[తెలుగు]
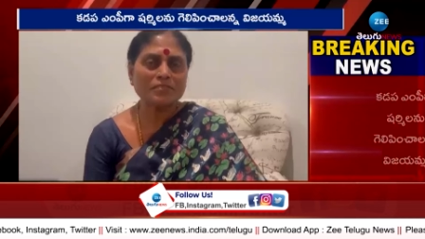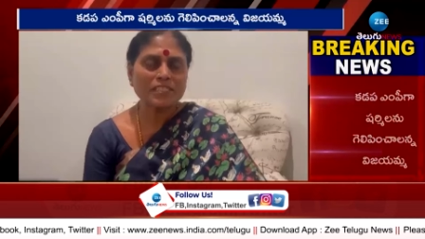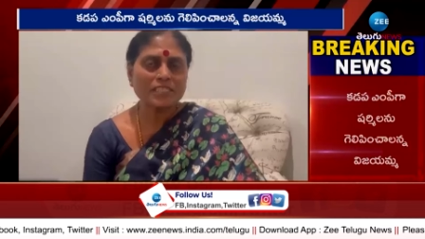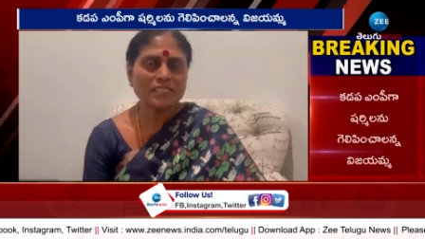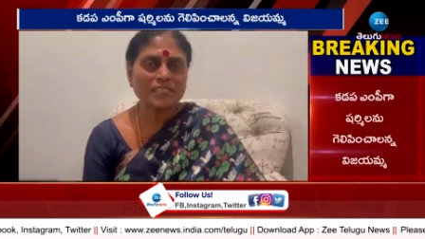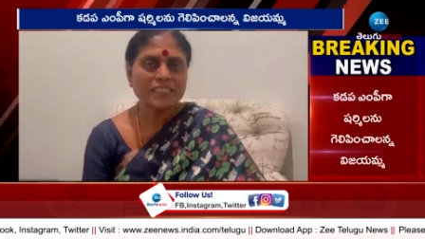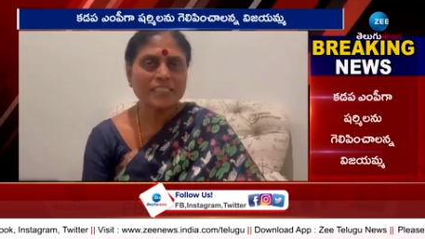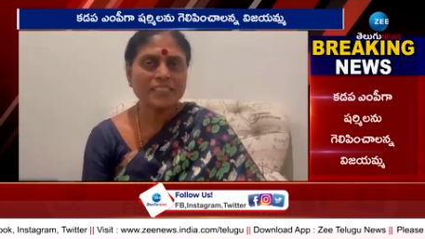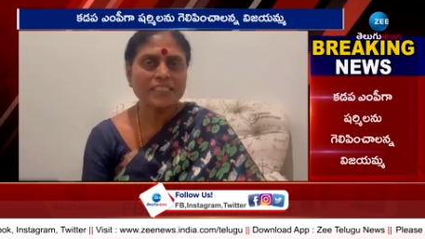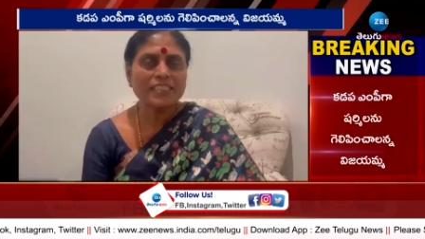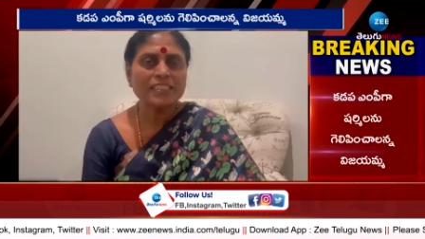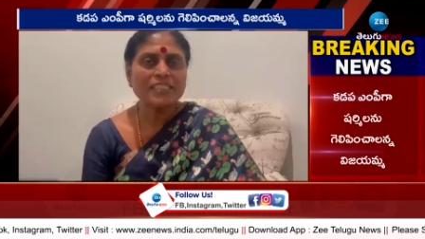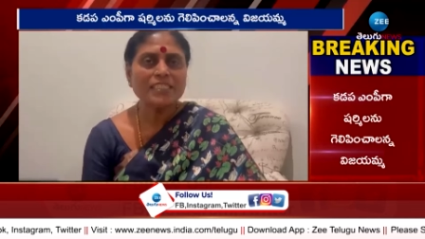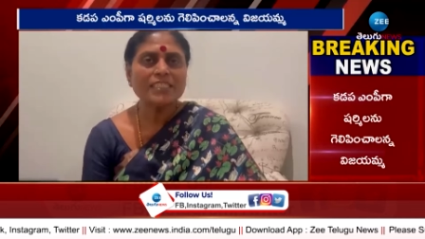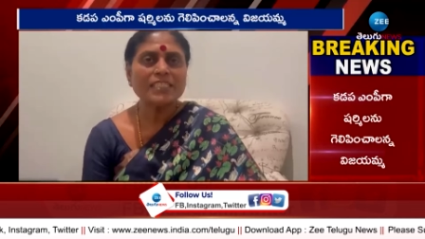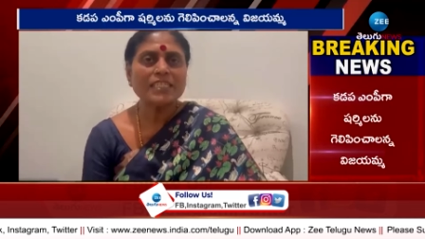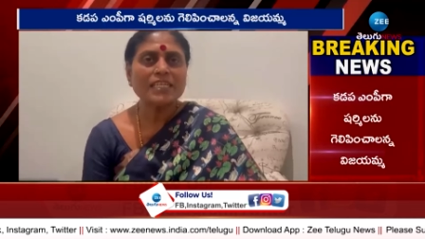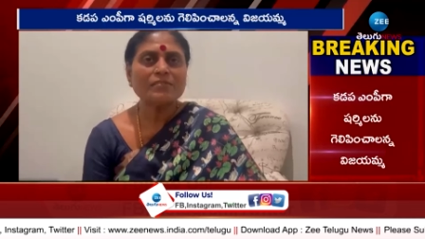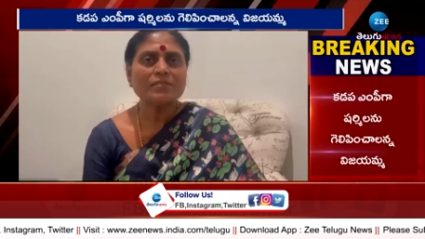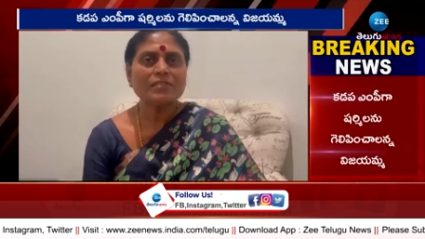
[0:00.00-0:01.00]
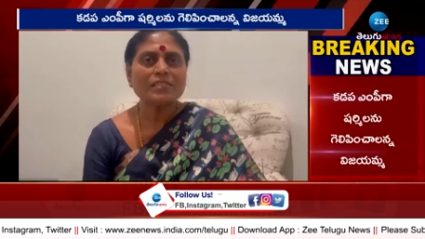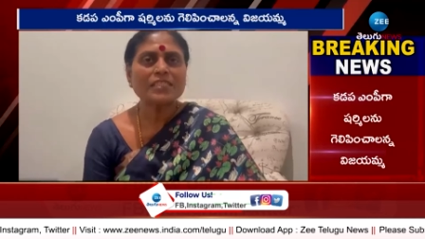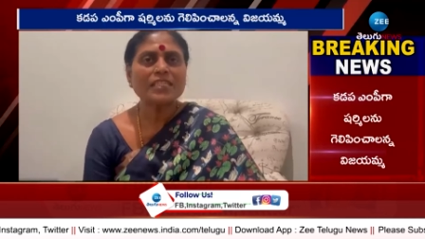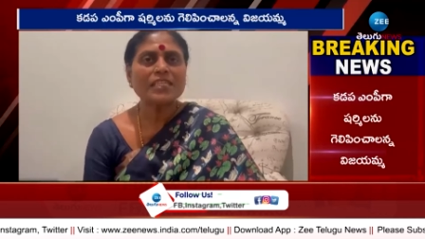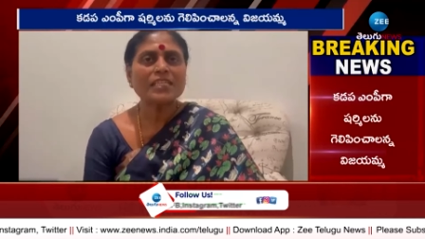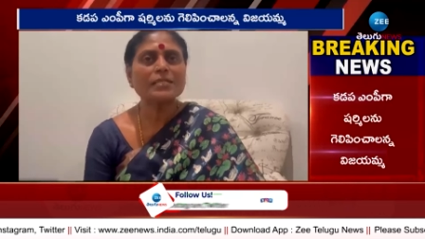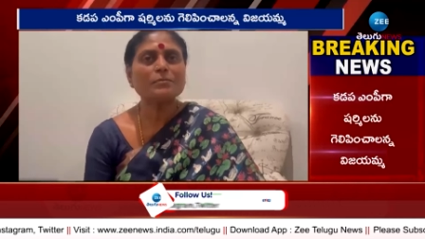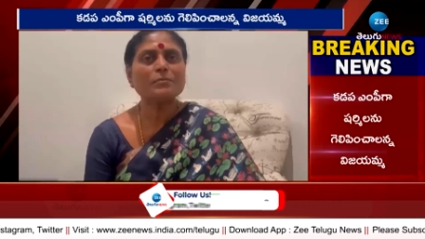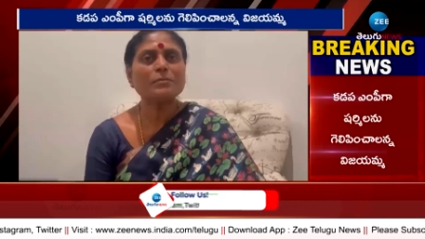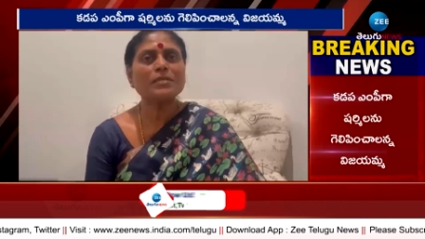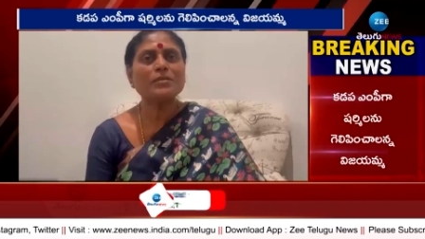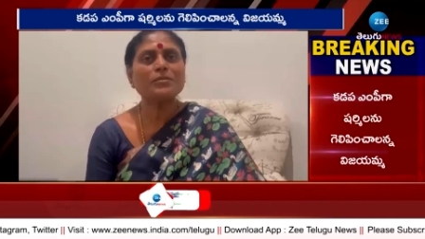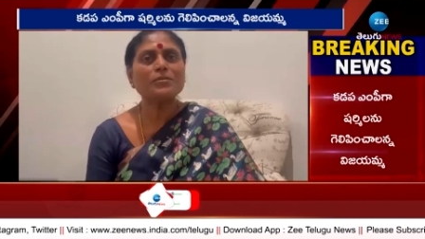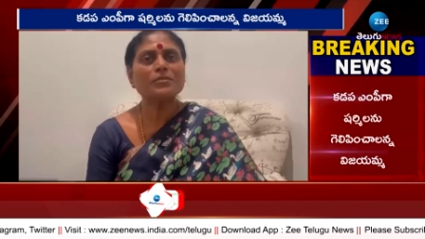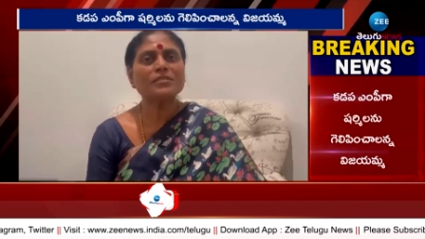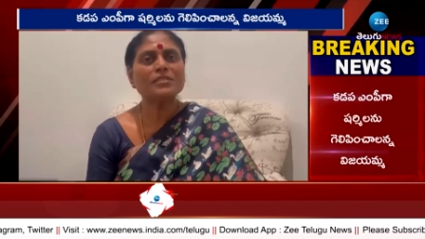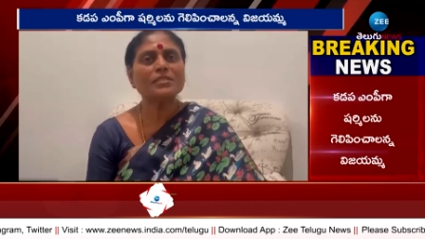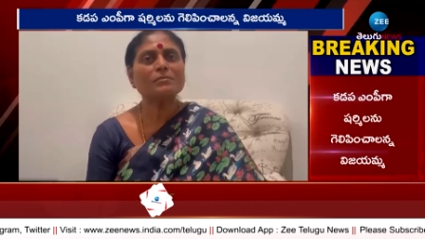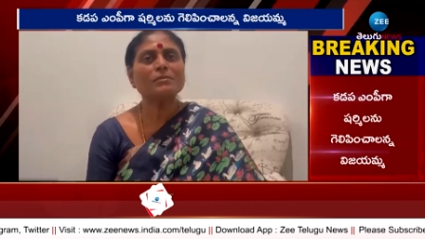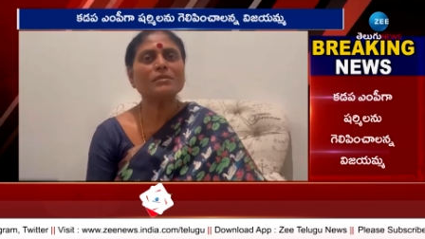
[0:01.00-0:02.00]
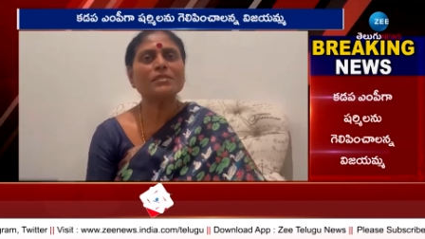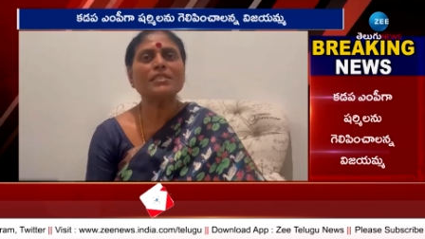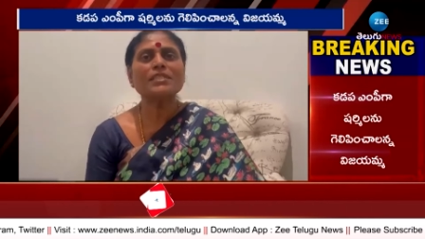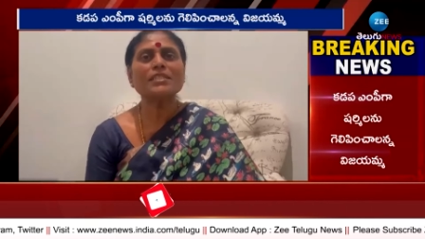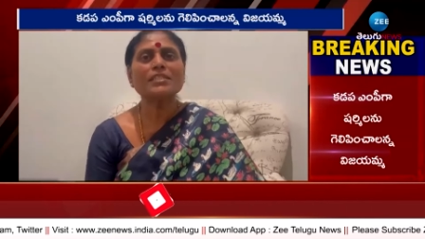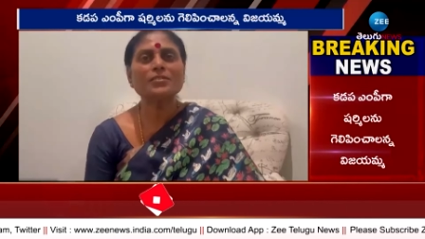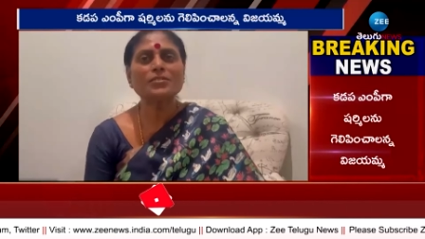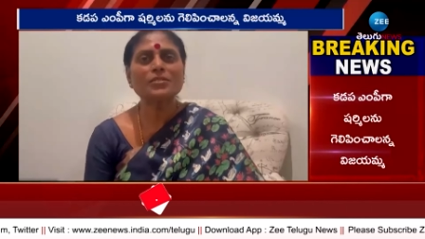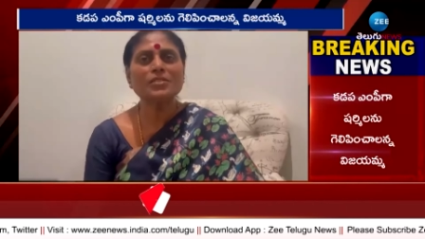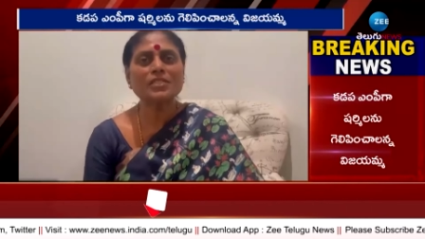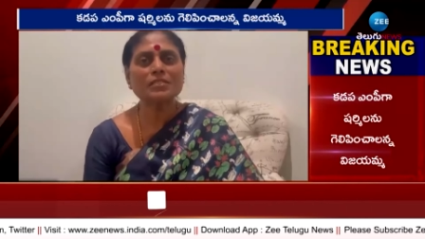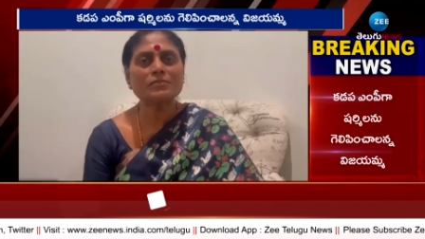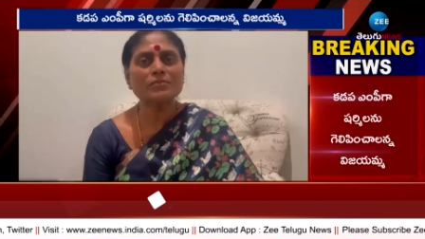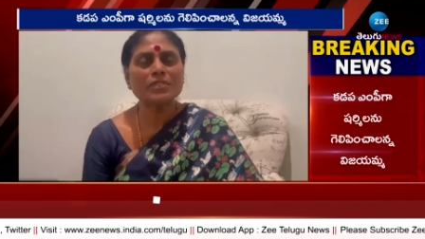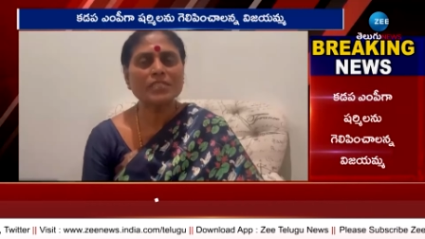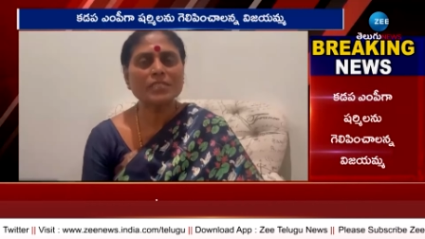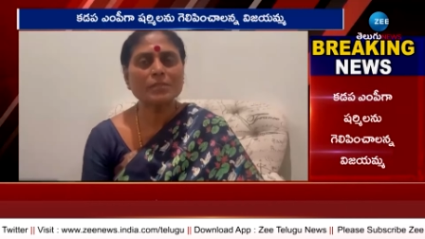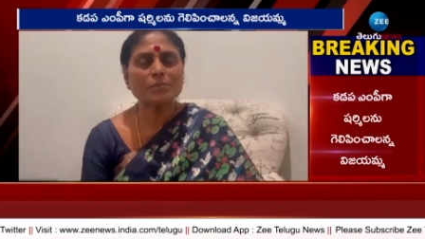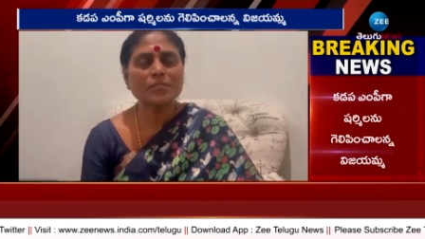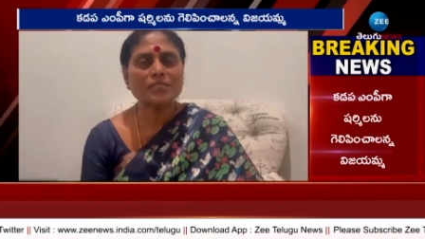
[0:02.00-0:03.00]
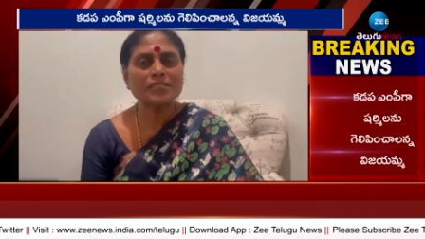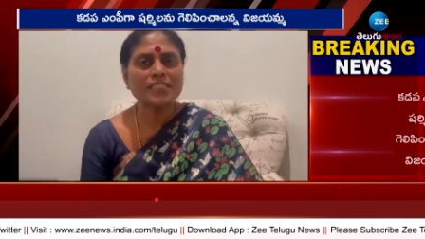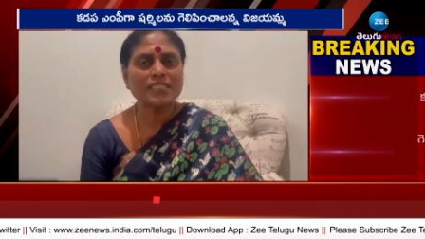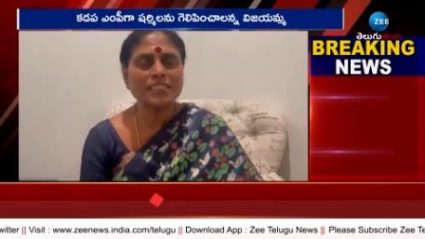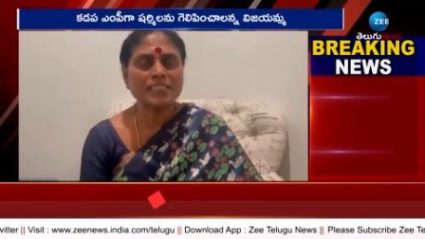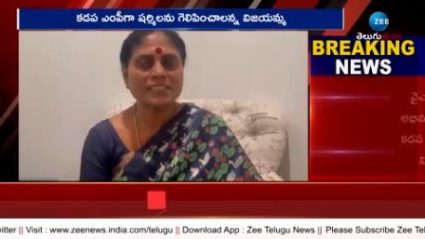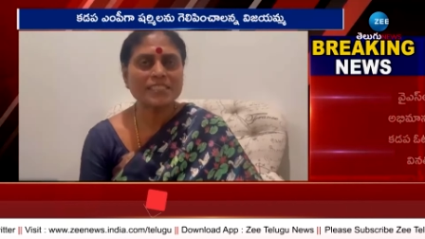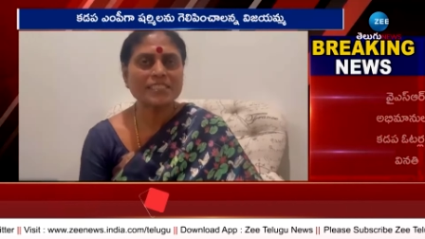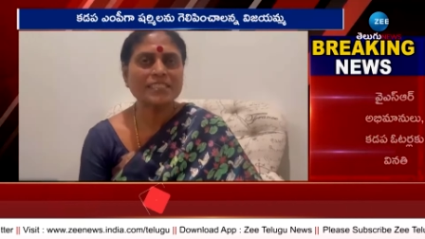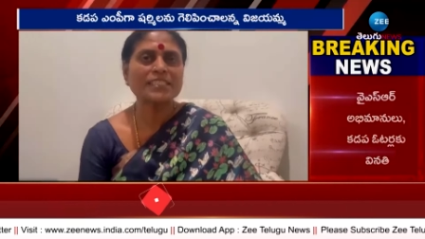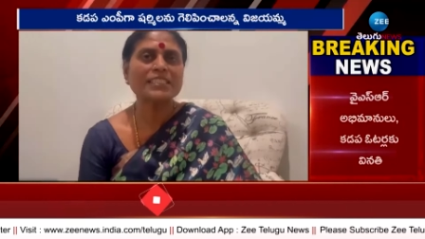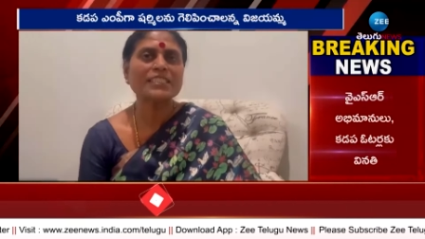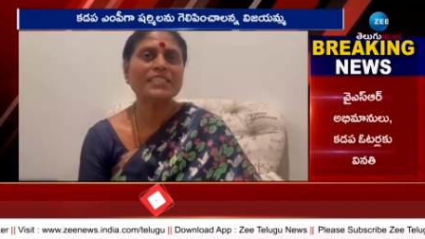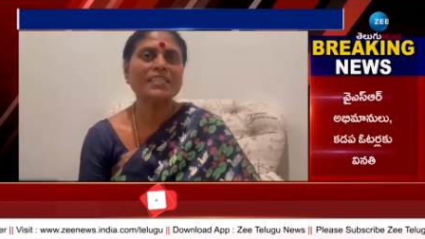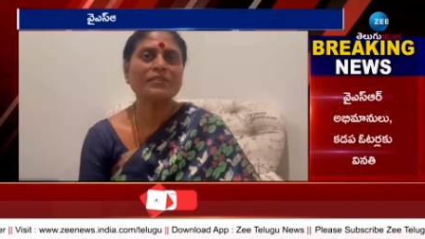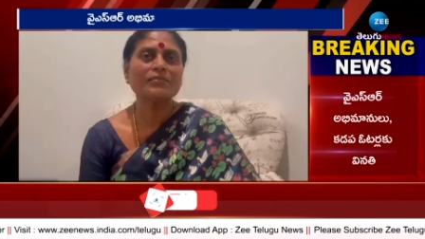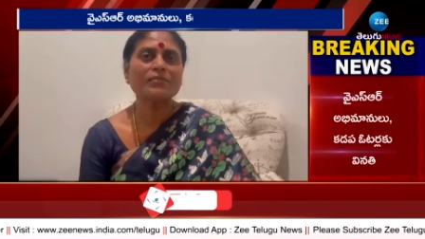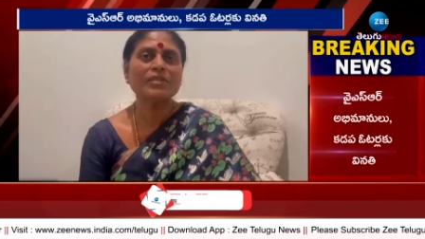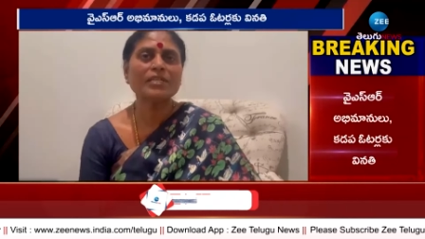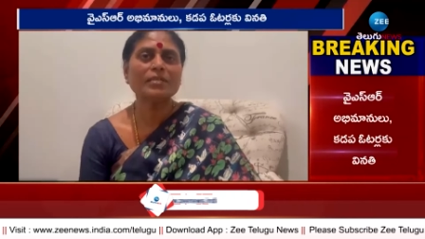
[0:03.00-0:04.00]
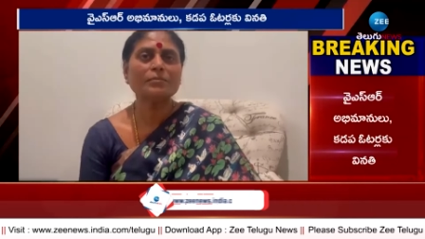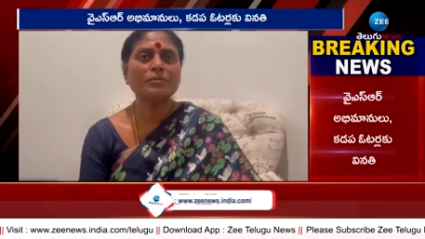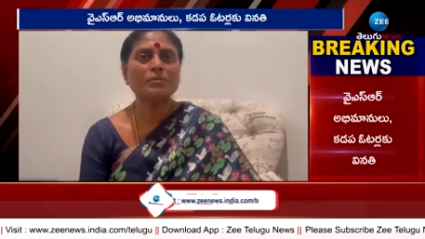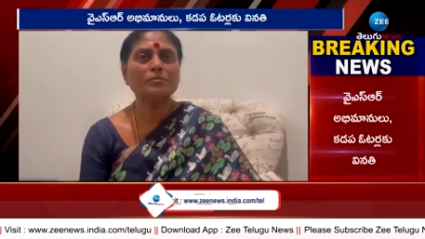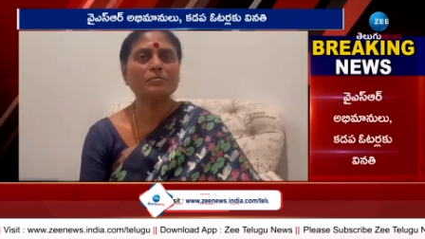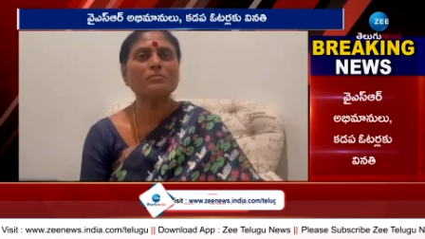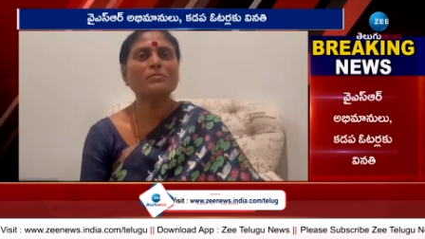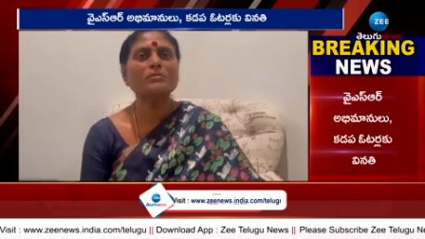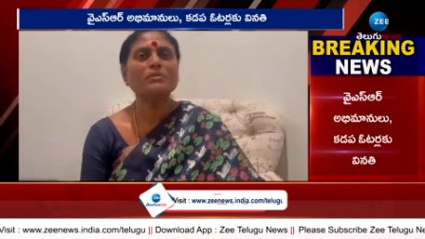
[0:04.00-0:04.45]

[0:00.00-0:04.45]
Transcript: వారికి యావత్ కడప లోక్సభ నియోజకవర్గ ప్రజలందరికీ నా విన్నపం